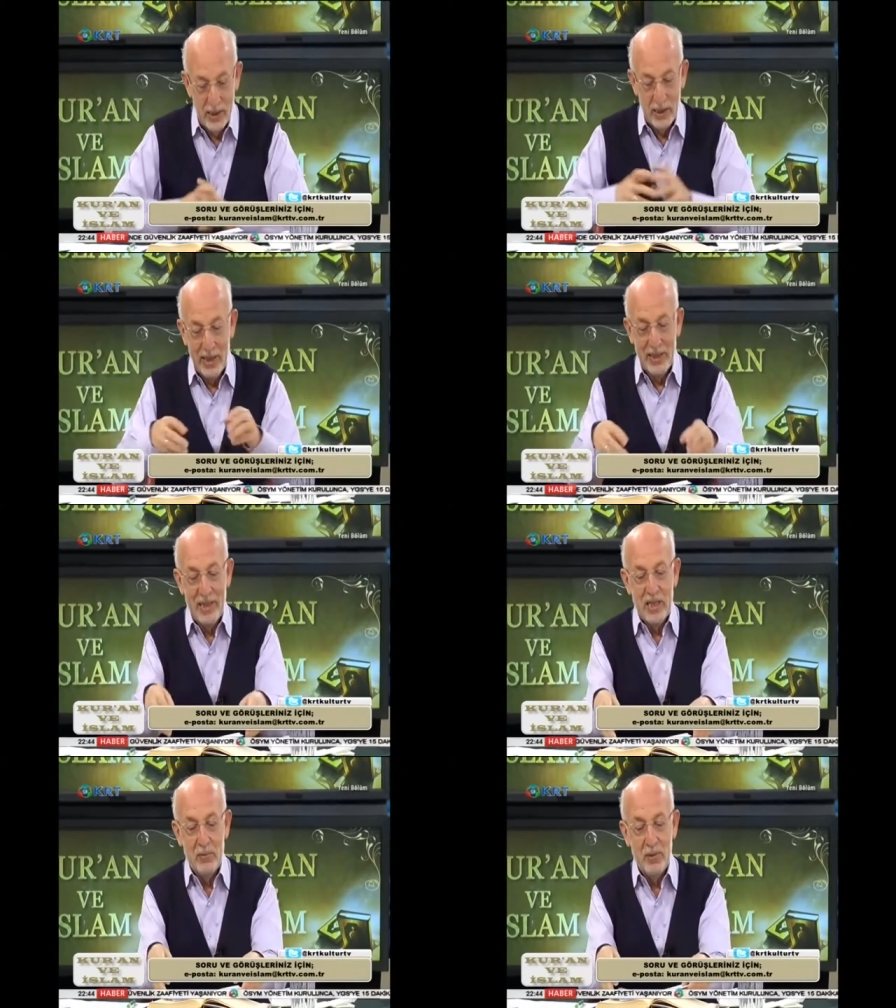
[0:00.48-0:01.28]

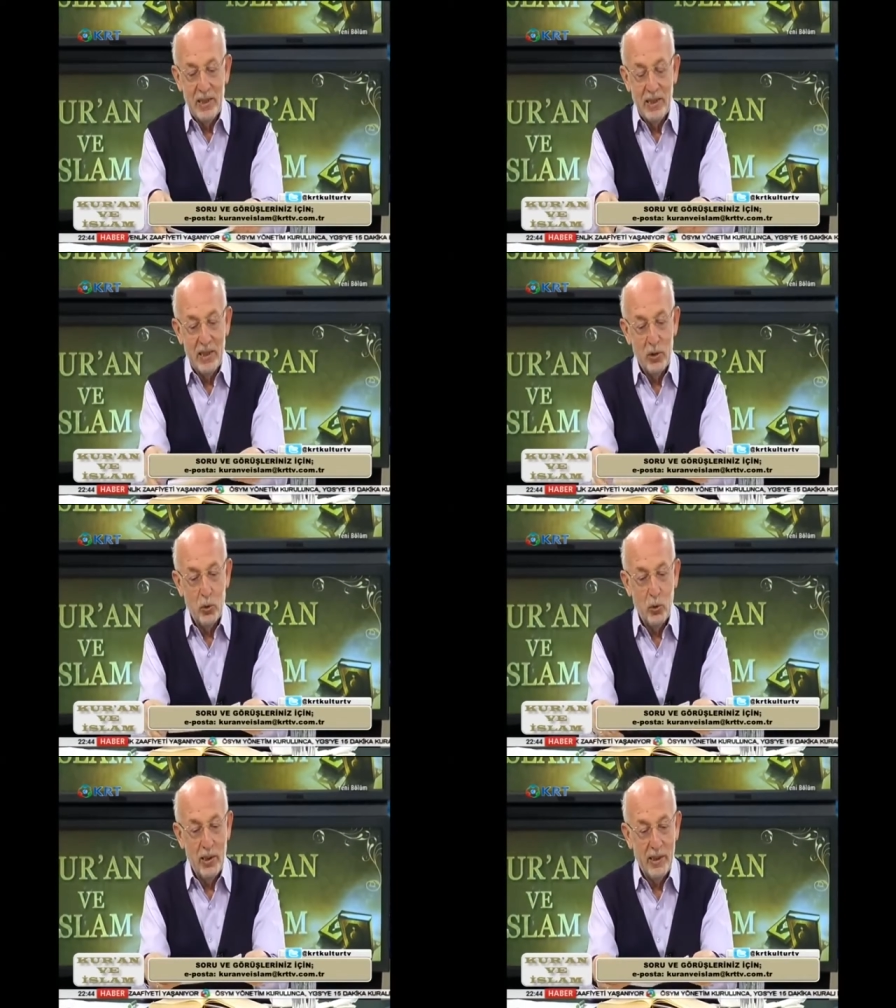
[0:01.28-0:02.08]
izleyicimizden gelen
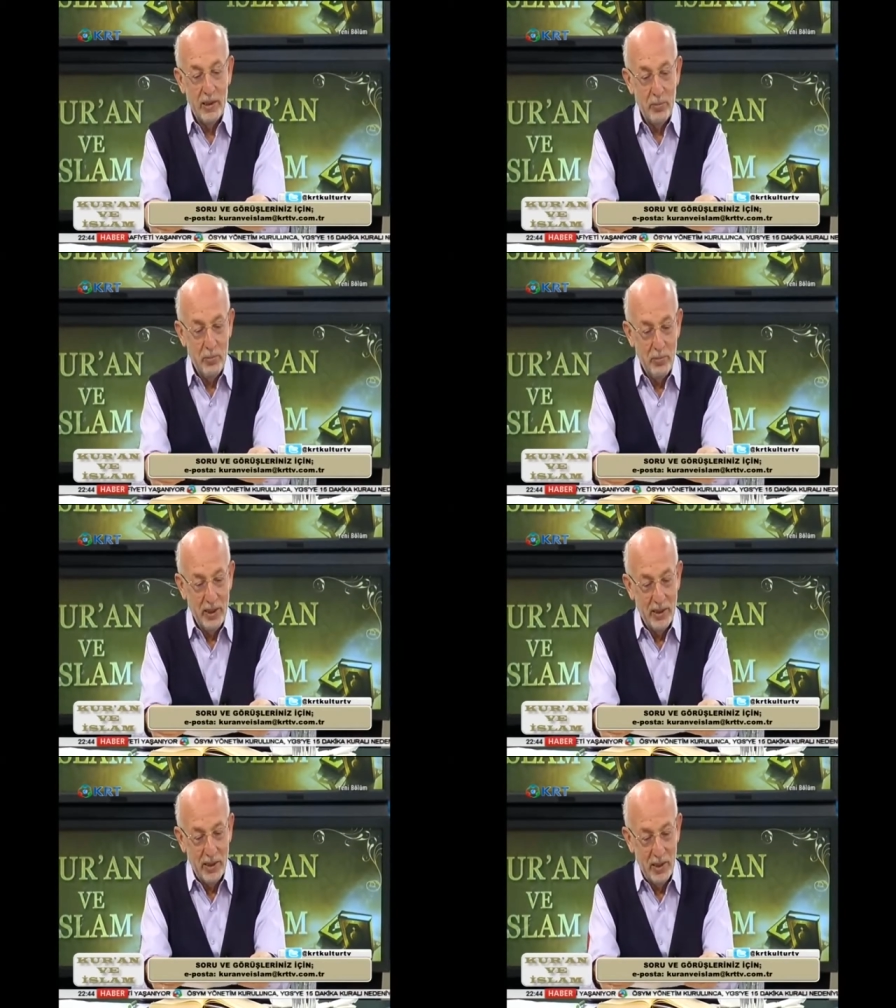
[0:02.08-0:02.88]
sorulardan
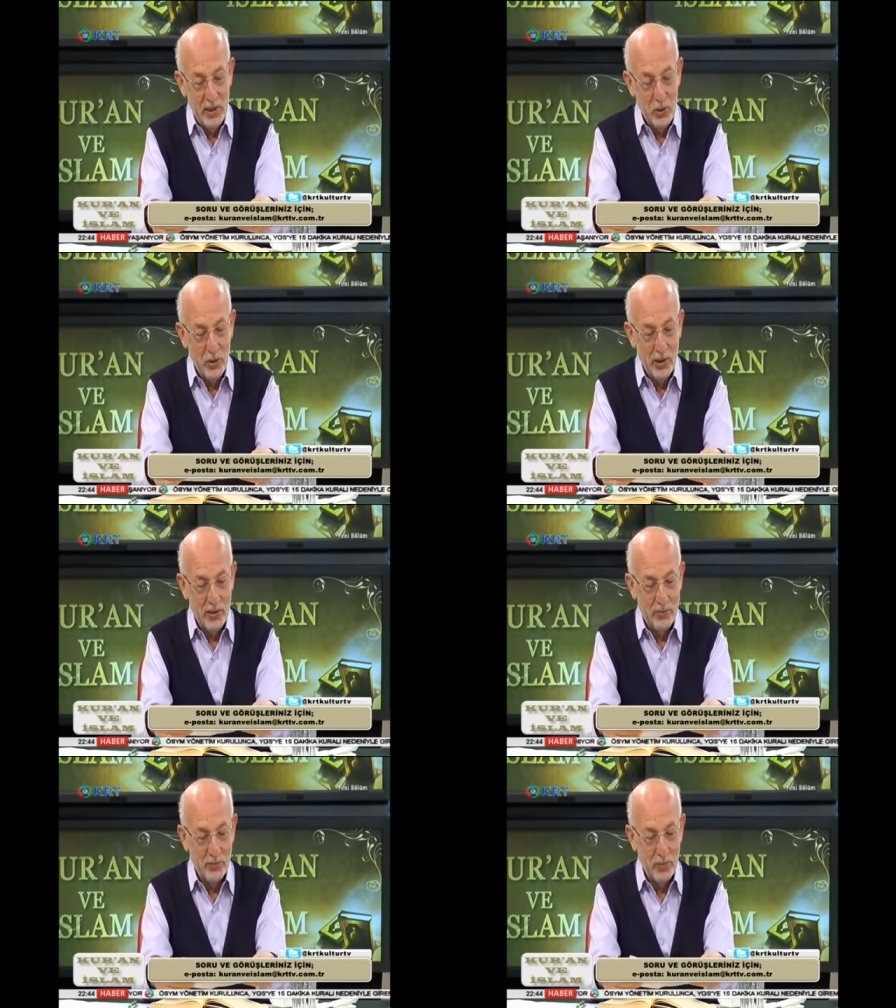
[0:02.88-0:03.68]
bir tanesini sorayım. Tamam,